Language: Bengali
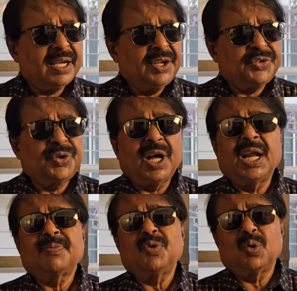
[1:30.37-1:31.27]
কিছু
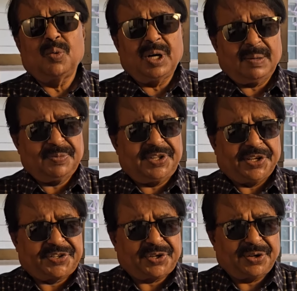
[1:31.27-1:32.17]
আলাপ করবো
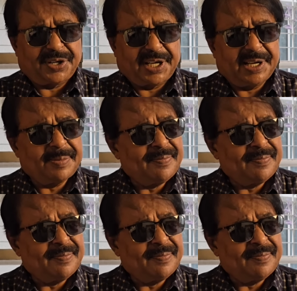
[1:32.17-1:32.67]
আপনাদের সঙ্গে